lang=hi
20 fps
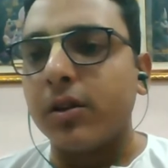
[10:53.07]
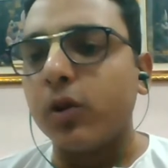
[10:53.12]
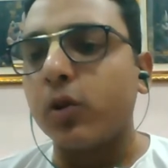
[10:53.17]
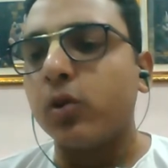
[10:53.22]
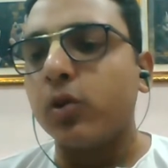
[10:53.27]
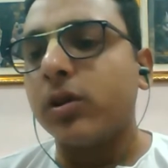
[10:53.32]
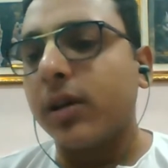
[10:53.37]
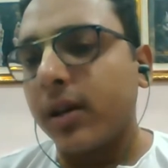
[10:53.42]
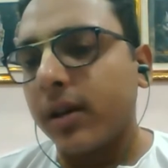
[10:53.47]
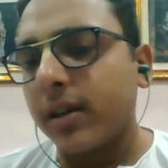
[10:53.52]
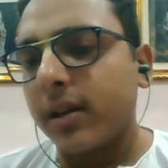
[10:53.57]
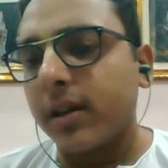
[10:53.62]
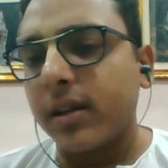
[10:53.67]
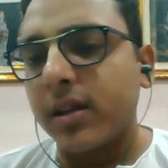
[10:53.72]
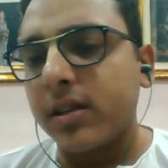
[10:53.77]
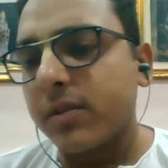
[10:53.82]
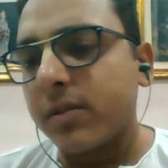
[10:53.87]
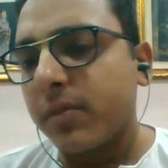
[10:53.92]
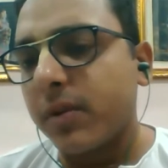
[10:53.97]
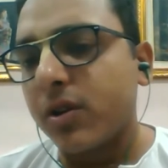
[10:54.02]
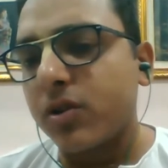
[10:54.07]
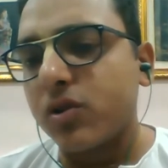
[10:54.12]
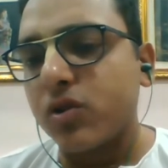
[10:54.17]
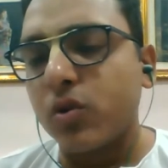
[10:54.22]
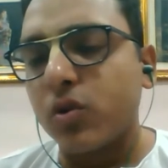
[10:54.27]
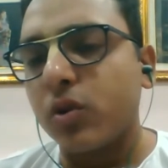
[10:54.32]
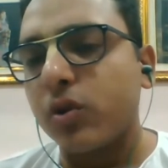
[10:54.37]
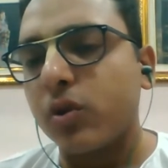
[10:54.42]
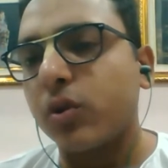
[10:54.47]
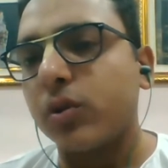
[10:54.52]
युद्ध करना था जब
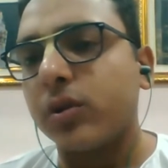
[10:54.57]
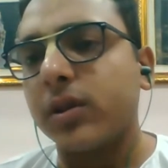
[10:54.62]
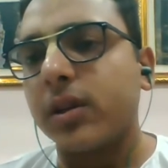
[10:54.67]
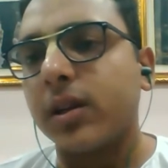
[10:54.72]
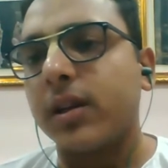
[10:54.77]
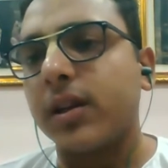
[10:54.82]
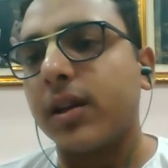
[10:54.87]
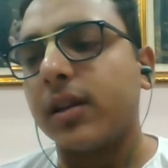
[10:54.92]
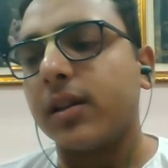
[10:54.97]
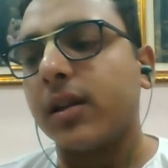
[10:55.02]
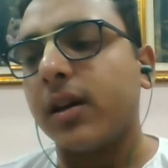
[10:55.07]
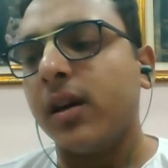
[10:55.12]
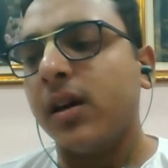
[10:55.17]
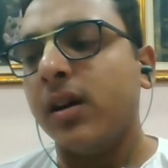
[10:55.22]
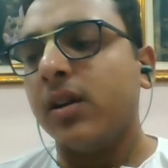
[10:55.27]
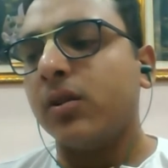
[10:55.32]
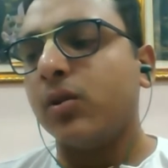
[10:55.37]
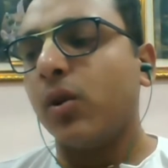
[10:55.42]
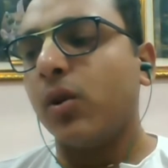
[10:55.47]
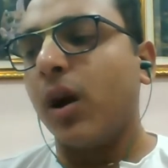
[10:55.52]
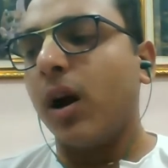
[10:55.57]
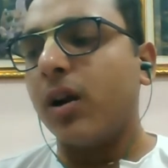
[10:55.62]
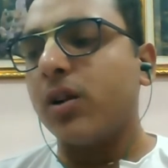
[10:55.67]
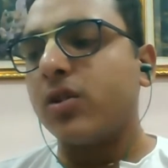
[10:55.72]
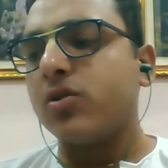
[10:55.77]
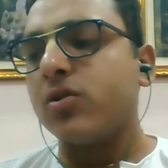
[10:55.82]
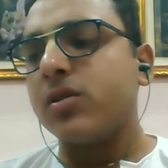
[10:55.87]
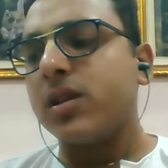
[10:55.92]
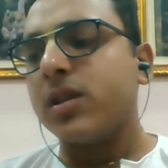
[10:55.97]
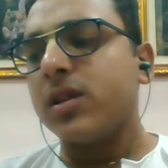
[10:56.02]
अर्जुन को युद्ध करना था तो
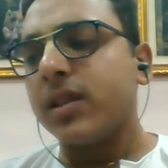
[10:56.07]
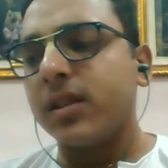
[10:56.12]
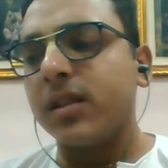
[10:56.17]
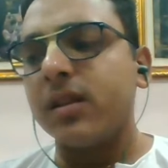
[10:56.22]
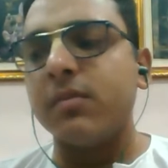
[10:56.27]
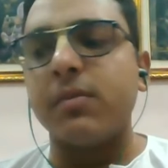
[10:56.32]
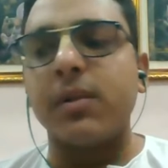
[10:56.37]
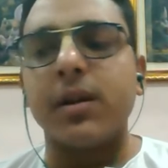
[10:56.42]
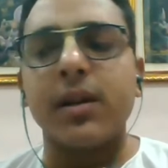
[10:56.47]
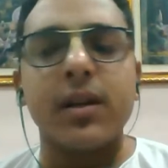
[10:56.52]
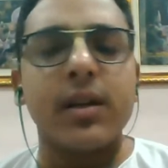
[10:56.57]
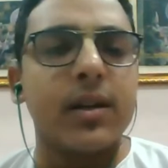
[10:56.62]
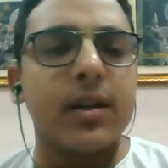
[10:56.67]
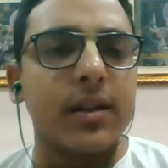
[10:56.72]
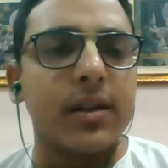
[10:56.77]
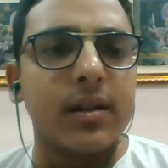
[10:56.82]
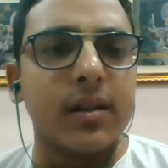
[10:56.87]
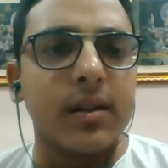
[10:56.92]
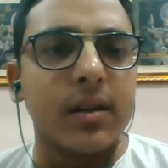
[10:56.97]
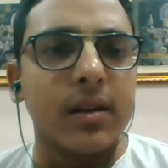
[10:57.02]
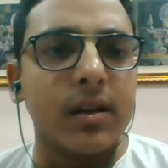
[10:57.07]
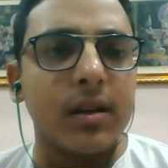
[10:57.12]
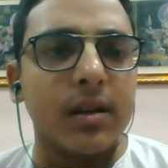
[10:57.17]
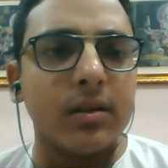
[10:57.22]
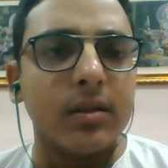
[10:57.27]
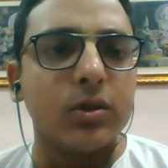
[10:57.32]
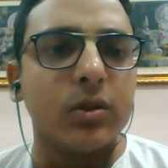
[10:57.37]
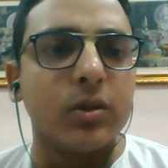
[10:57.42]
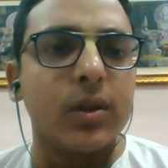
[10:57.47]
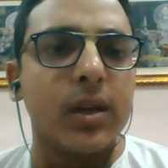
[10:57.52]
अर्जुन इतने बड़े
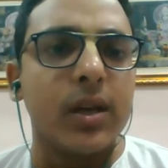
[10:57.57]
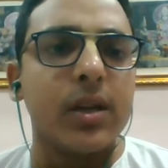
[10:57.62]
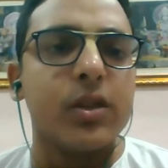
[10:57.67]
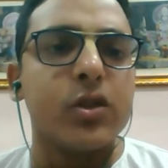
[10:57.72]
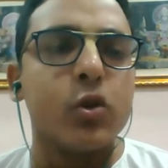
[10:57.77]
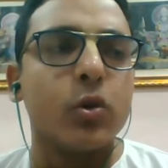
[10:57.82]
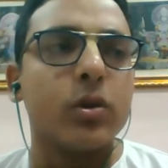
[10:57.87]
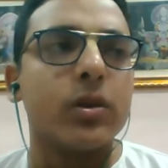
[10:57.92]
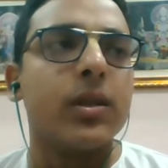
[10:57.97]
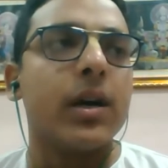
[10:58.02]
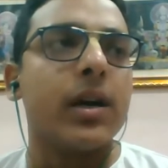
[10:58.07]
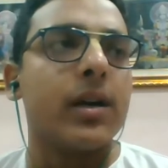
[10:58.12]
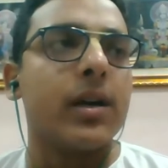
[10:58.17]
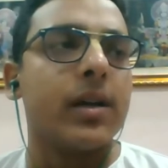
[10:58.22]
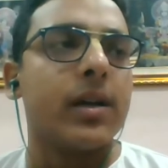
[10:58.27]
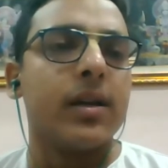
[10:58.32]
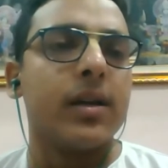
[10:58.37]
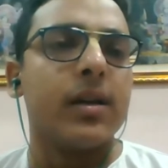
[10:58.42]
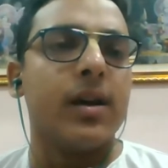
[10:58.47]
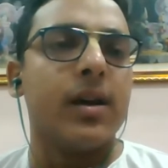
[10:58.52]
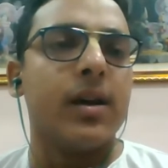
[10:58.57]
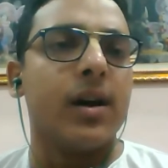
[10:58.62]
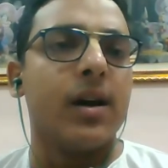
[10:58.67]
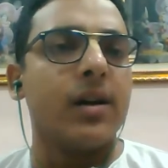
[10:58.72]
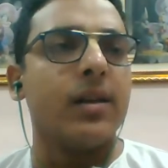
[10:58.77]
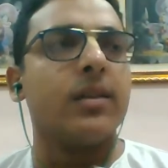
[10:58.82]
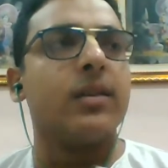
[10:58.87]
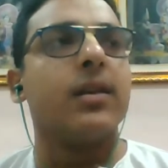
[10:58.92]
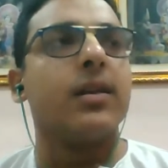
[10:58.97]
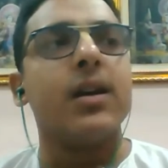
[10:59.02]
जो हैं योद्धा हैं हर
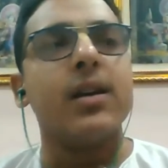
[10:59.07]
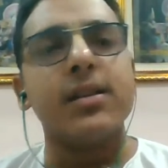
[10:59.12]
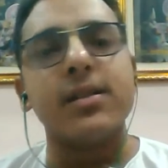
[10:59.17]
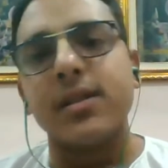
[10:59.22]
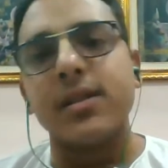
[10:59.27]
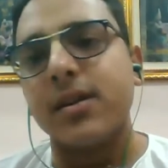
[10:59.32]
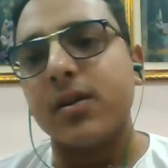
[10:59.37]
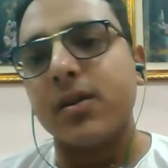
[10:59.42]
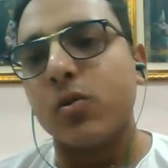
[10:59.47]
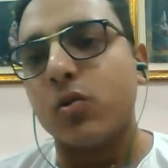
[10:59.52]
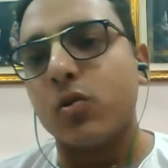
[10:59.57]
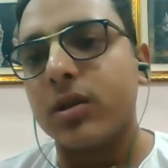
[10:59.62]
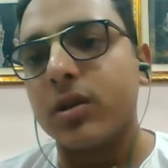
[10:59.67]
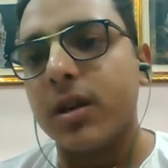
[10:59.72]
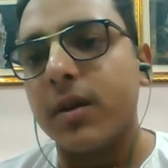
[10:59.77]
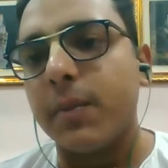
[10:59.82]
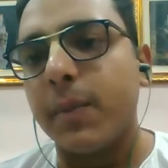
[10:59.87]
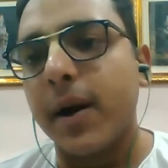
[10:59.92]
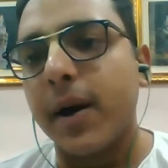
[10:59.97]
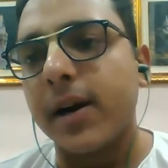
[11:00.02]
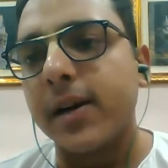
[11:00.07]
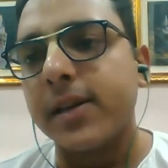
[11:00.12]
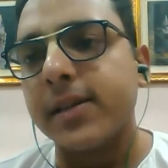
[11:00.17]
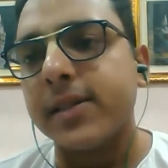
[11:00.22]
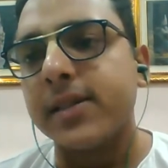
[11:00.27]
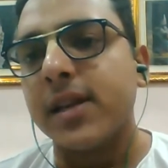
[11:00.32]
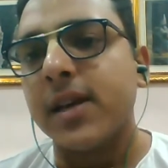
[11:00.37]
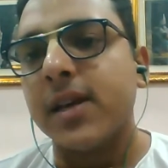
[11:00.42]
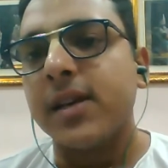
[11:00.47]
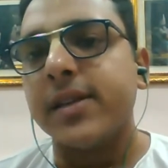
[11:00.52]
तरह से उनके
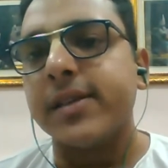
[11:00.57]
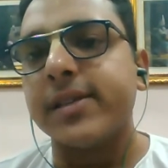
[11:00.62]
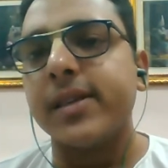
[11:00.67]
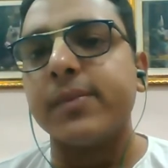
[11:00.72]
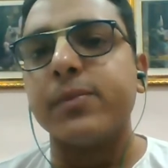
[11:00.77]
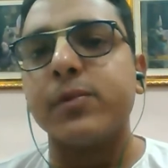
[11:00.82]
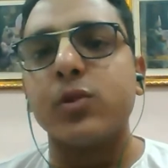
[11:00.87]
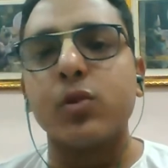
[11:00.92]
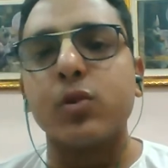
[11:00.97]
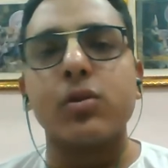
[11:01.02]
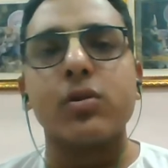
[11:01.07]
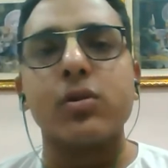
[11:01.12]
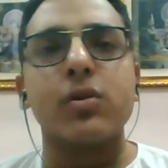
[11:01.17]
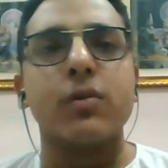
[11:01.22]
पास सब सुख